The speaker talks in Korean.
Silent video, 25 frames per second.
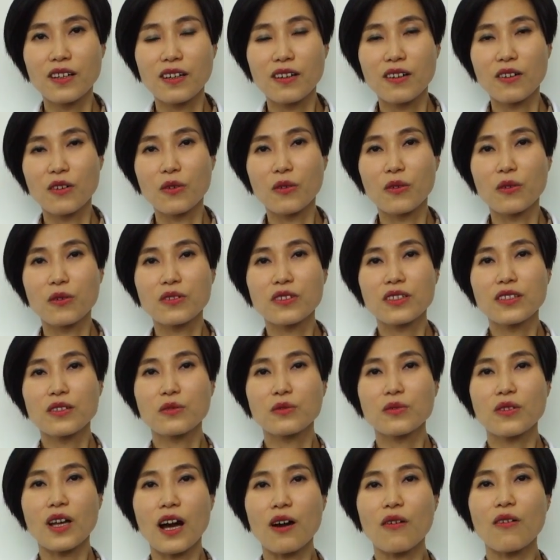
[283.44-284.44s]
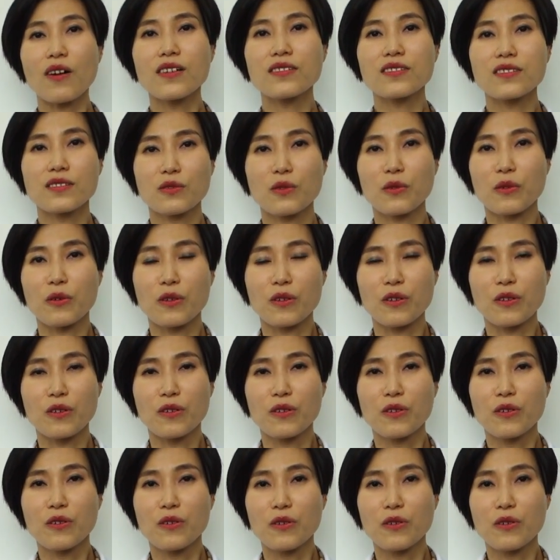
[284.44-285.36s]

어, 그리고 당황스러워요.